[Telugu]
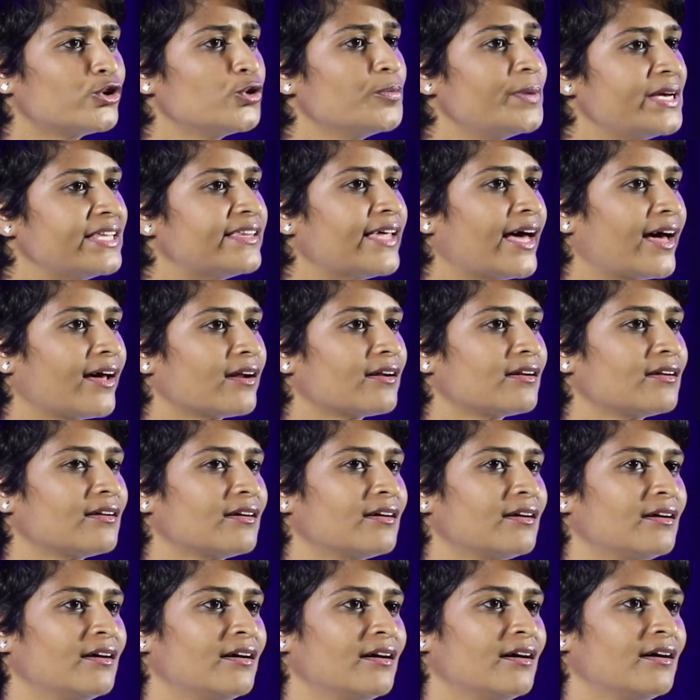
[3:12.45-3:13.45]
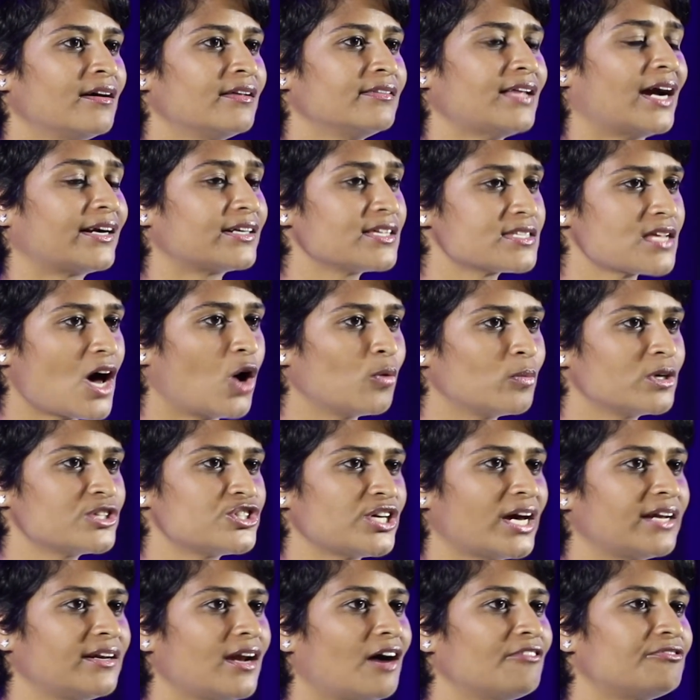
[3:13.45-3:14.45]
టు బీ దేర్ దట్ ఈస్ హౌ
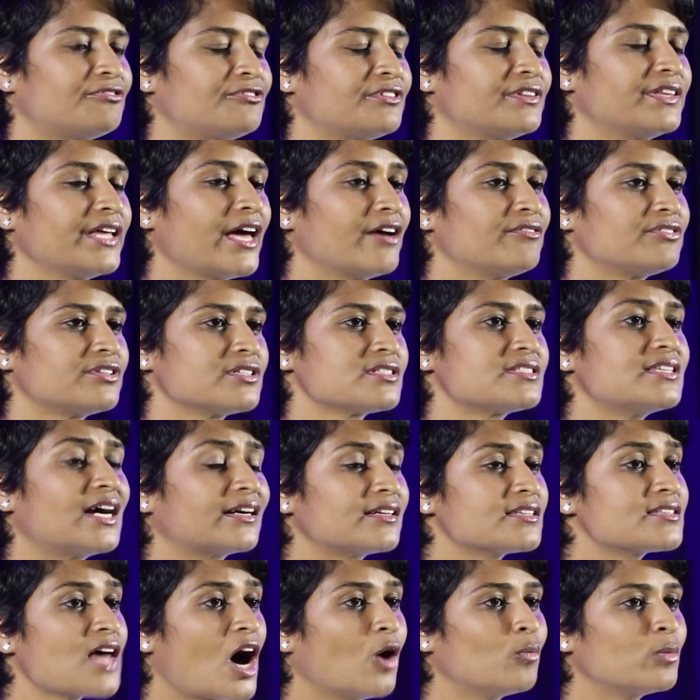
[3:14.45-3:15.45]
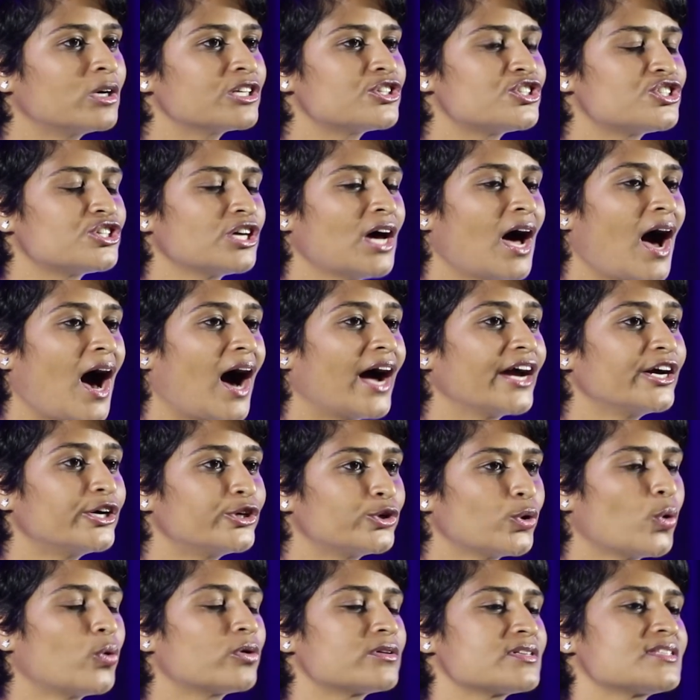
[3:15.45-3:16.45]
మచ్ ఐ లవ్ ది ఎవరెస్ట్ దట్ ఈస్ హౌ మచ్ ఐ
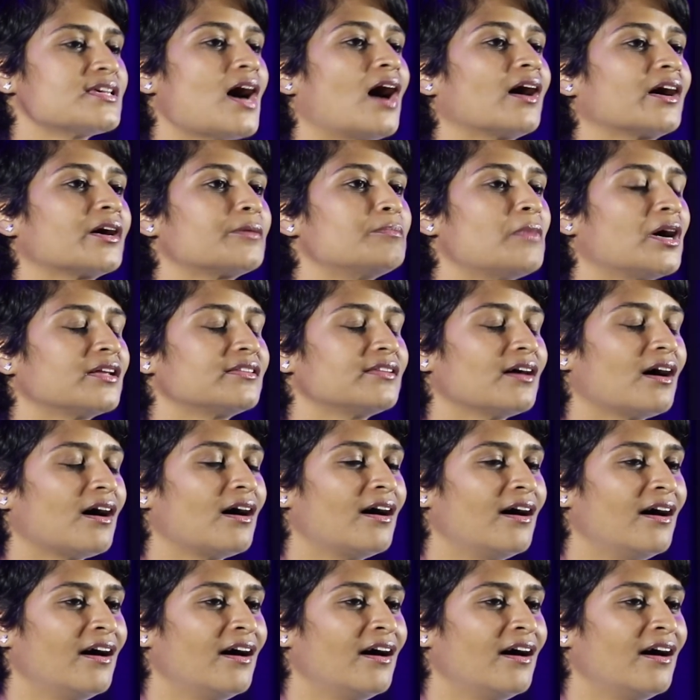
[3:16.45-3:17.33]
అడోర్ సాగర్ మాత